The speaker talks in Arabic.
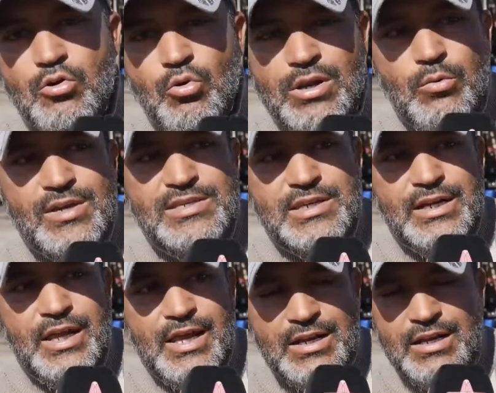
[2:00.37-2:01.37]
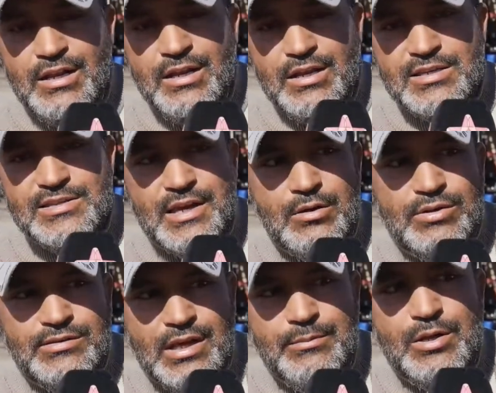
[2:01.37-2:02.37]
والوزير الحالية للإسكان
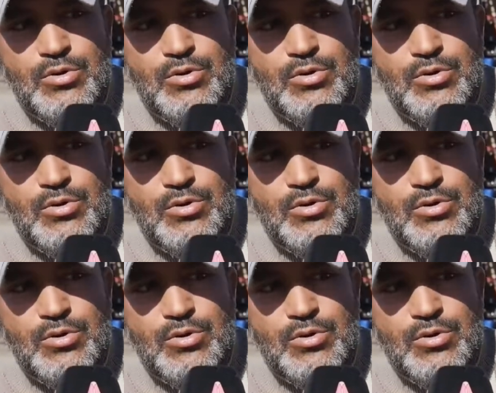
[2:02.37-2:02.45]
والتعمير